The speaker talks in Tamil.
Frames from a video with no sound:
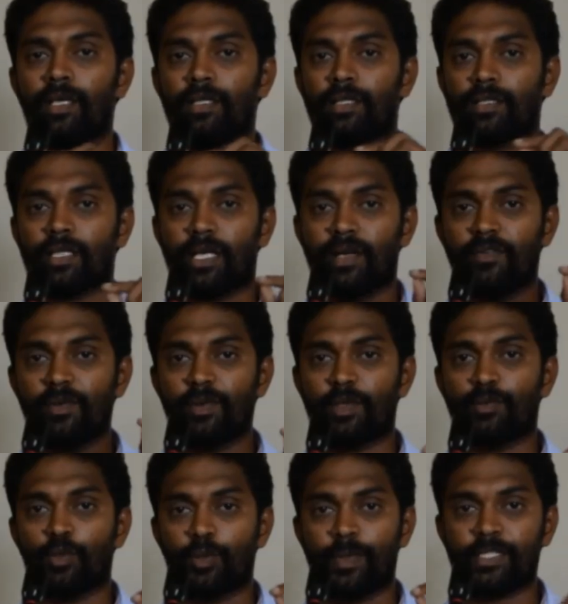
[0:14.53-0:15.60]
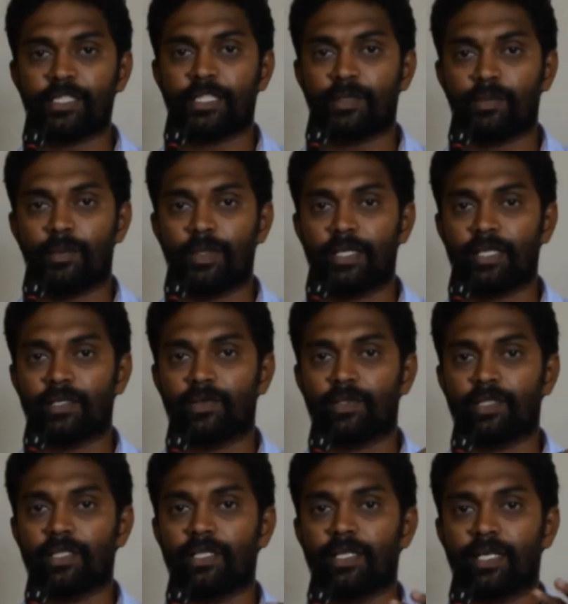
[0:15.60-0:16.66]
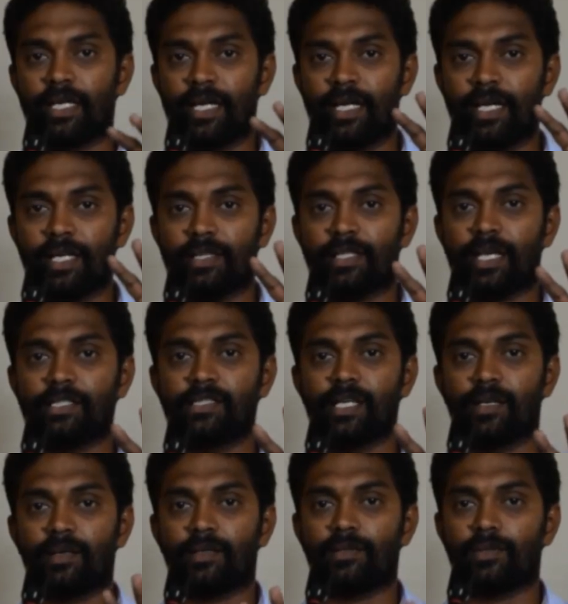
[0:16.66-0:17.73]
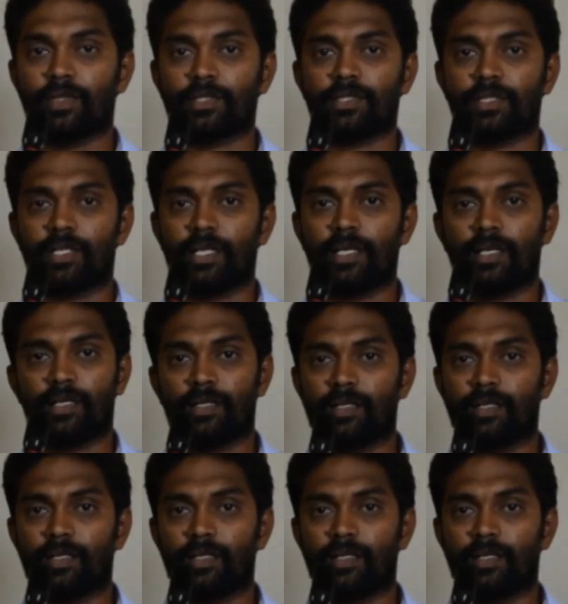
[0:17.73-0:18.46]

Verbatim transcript: இந்த தகவல் வெறும் உரிமை சட்டம் அப்படின்றது வந்து ரெண்டாயிரத்தி அஞ்சாவது வருஷத்தில்